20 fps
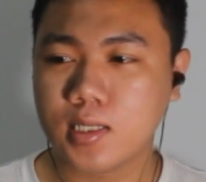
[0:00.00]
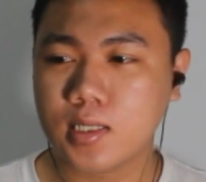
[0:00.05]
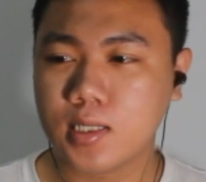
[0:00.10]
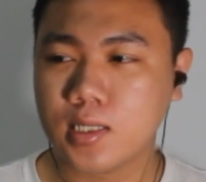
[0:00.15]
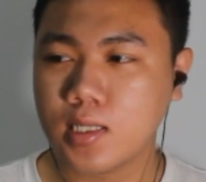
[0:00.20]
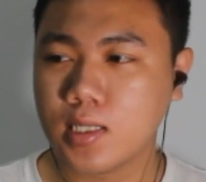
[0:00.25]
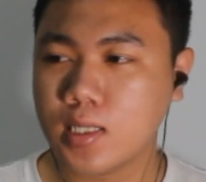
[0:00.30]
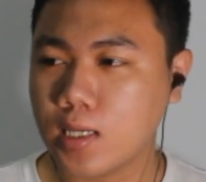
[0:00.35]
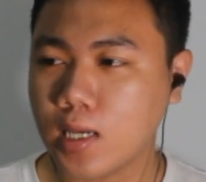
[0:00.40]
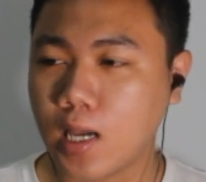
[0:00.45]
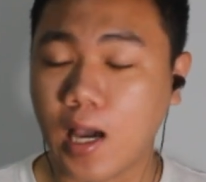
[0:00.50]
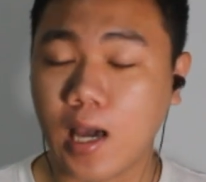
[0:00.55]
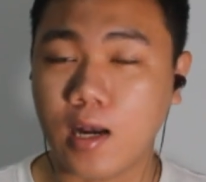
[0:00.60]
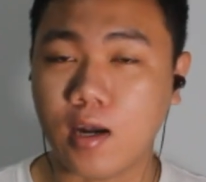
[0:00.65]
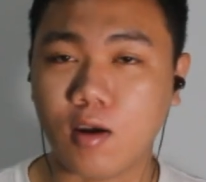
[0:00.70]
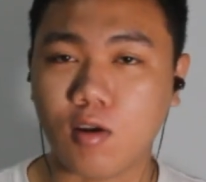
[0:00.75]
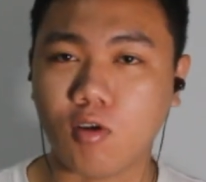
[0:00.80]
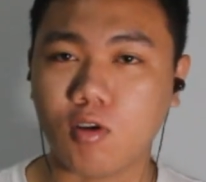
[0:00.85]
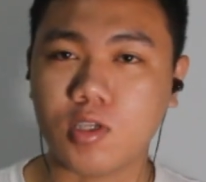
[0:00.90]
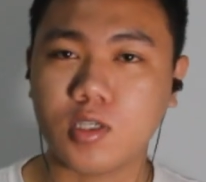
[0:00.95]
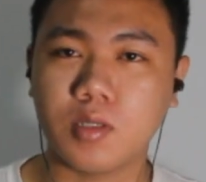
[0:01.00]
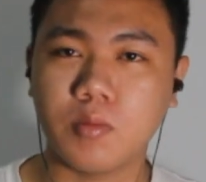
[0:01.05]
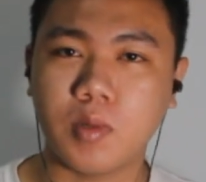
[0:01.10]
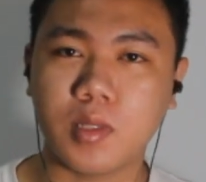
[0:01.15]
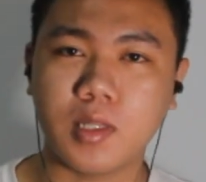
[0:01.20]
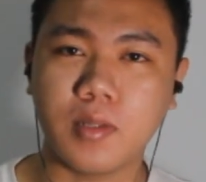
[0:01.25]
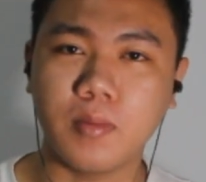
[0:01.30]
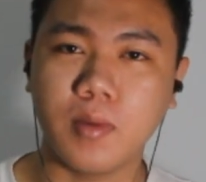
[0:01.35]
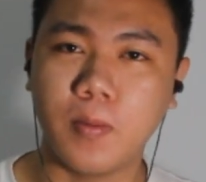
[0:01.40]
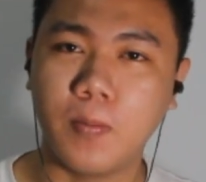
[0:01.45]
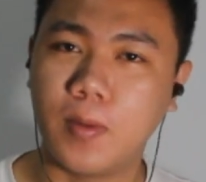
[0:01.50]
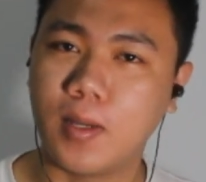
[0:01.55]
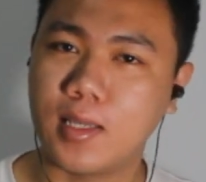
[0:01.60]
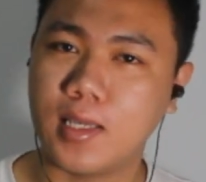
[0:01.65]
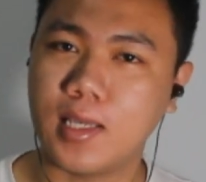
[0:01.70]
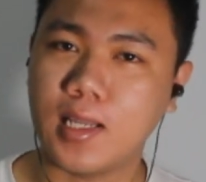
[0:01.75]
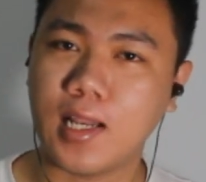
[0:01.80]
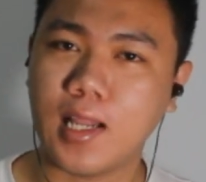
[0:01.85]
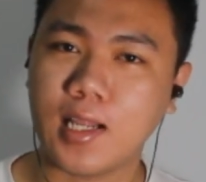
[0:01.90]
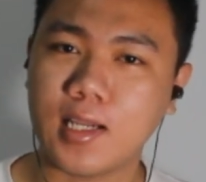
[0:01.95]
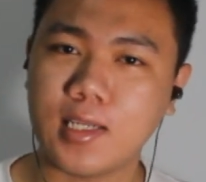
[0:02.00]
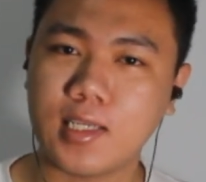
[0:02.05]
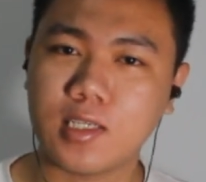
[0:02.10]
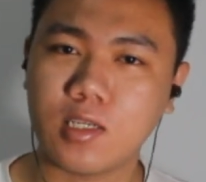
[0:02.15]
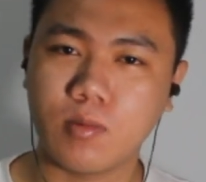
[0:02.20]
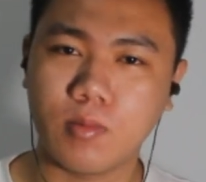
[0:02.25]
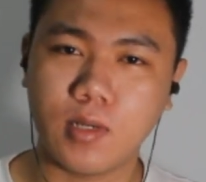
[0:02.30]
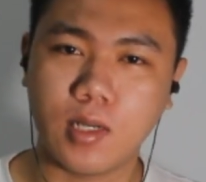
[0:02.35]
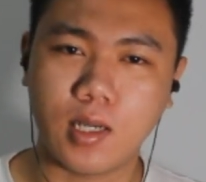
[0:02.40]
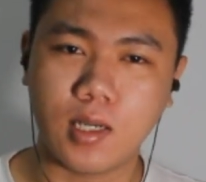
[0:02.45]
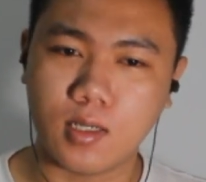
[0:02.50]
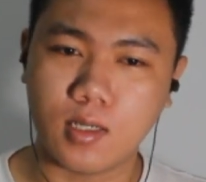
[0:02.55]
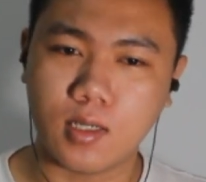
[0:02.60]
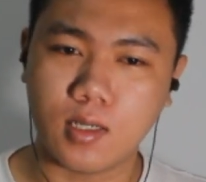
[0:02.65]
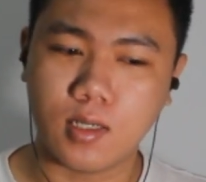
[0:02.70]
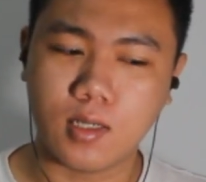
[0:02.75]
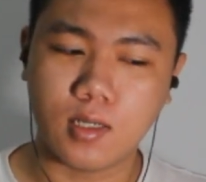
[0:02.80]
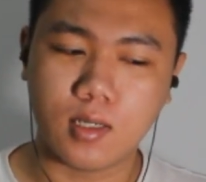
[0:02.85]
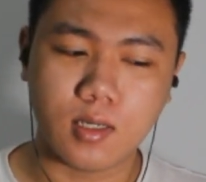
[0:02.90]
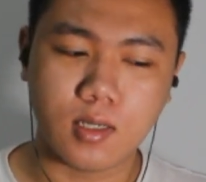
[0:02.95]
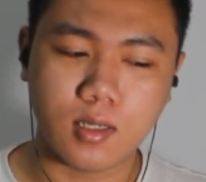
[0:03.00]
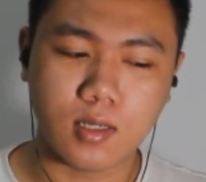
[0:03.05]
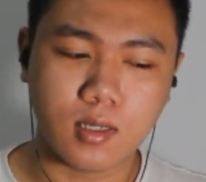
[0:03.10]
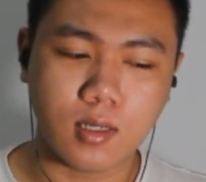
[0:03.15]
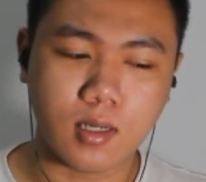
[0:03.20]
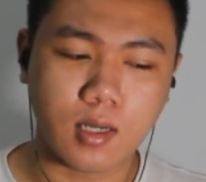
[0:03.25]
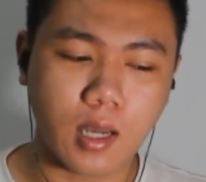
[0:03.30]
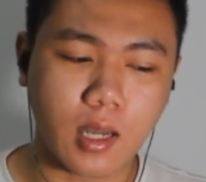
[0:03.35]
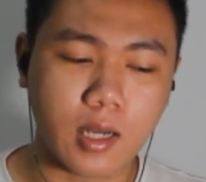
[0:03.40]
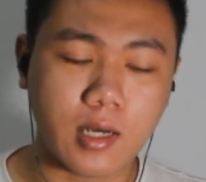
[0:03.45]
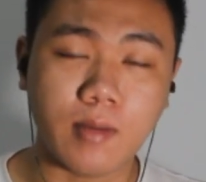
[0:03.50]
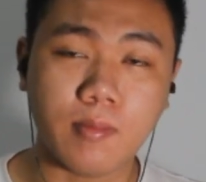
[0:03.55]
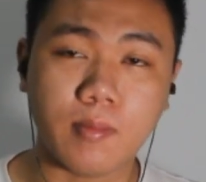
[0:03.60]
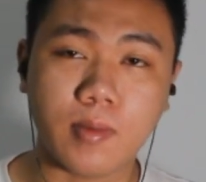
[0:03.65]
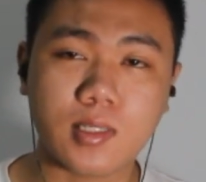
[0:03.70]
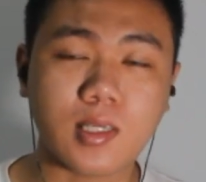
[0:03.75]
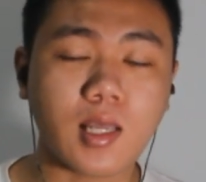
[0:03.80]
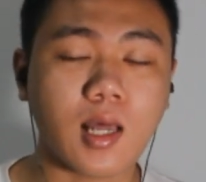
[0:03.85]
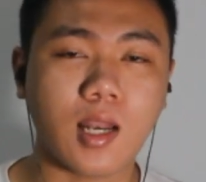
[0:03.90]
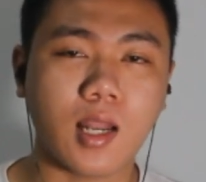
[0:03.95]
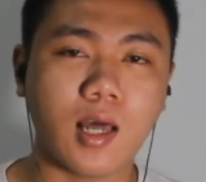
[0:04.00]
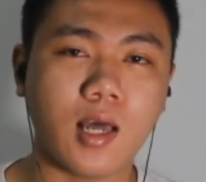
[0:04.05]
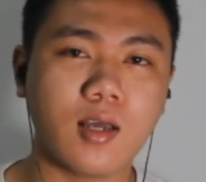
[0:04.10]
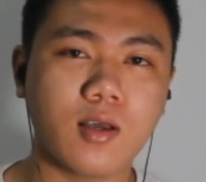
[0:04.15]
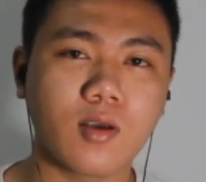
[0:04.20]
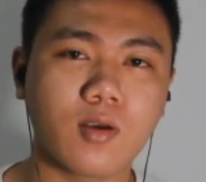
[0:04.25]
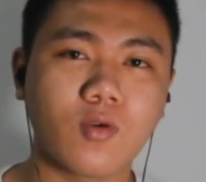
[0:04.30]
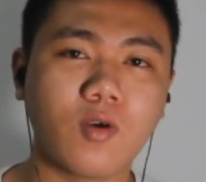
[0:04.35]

si Andros tiba-tiba menghilang dia selalu bilang uh, ada masalah.